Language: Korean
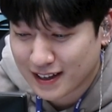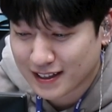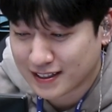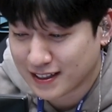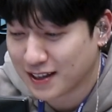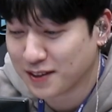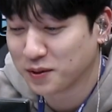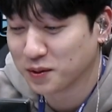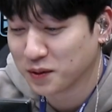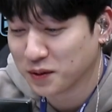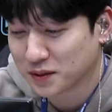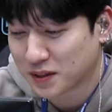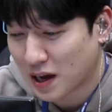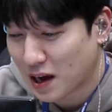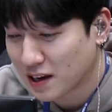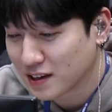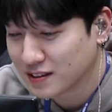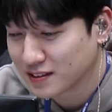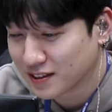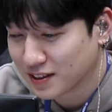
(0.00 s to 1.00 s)
그래도
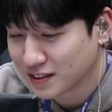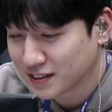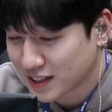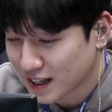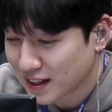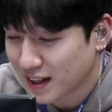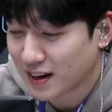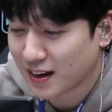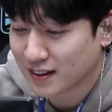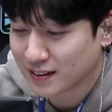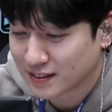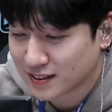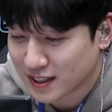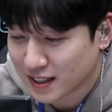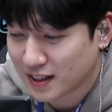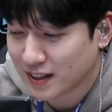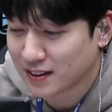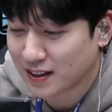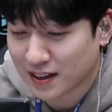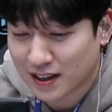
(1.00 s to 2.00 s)
다행인 건 차단,
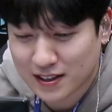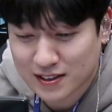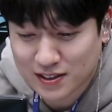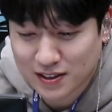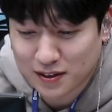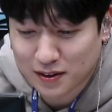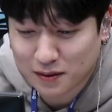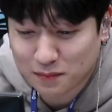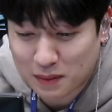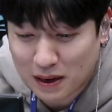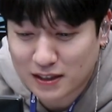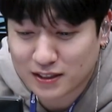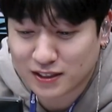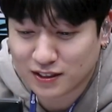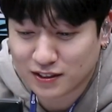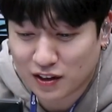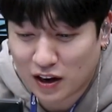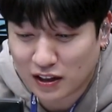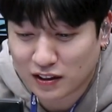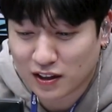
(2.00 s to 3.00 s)
차단당해서
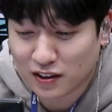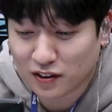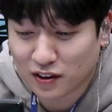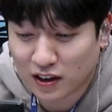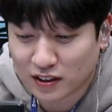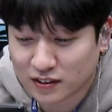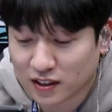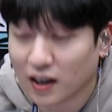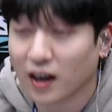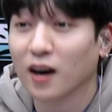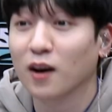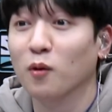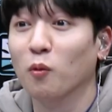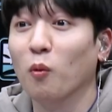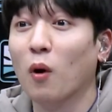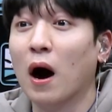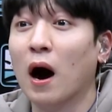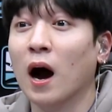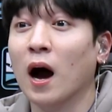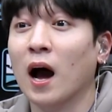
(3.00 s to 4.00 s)
발신은 안 된 것 같더라.
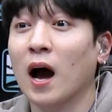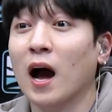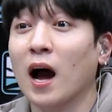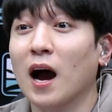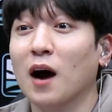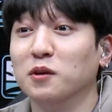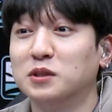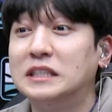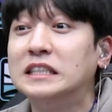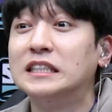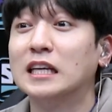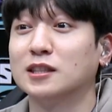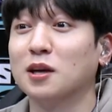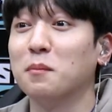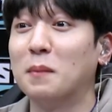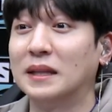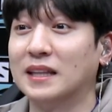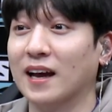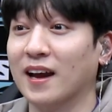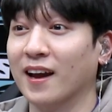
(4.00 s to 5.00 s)
와! 진짜
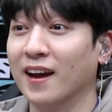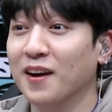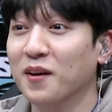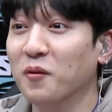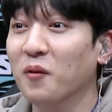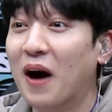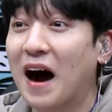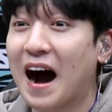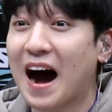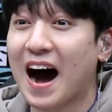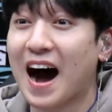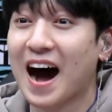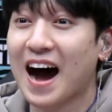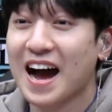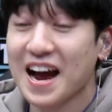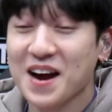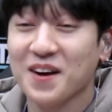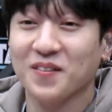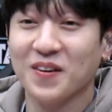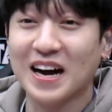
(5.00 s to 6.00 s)
천만다행. 와,
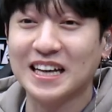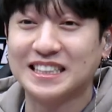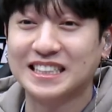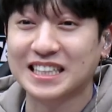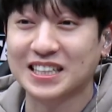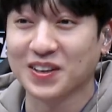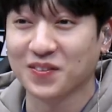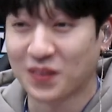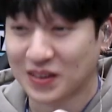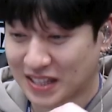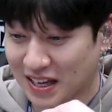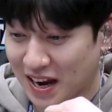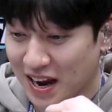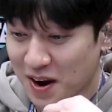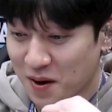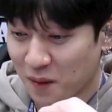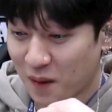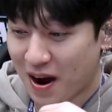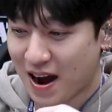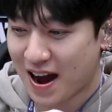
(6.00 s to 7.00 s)
와, 진짜 천만다행.
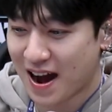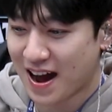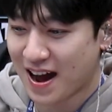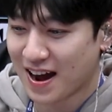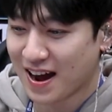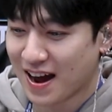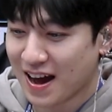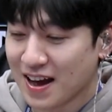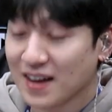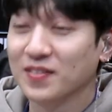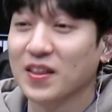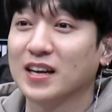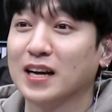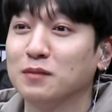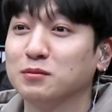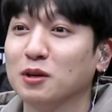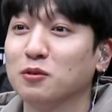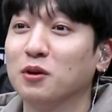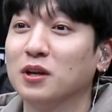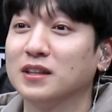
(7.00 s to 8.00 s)
와, 나
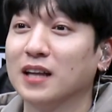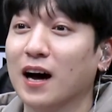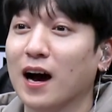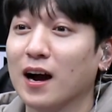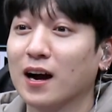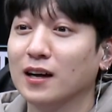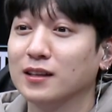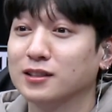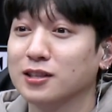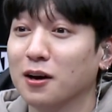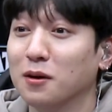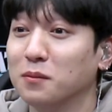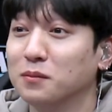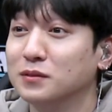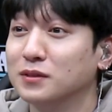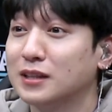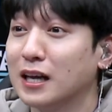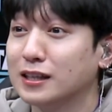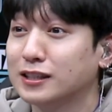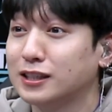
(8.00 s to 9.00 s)
깜짝 놀랐다. 아까
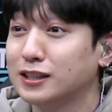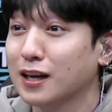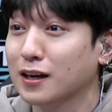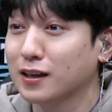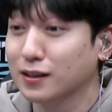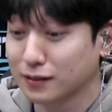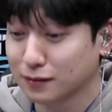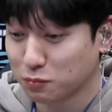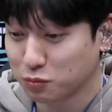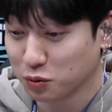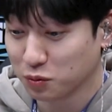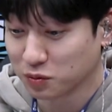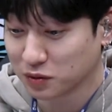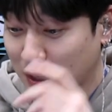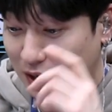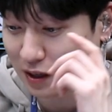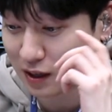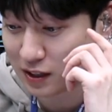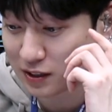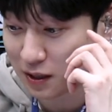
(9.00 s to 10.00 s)
처음 딱 시작 부분
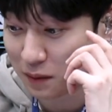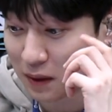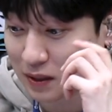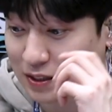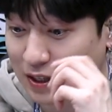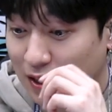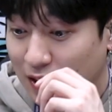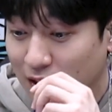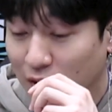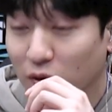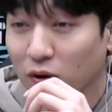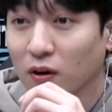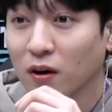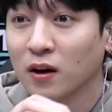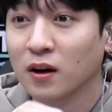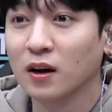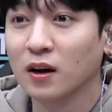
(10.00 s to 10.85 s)
딱 읽자마자, 어,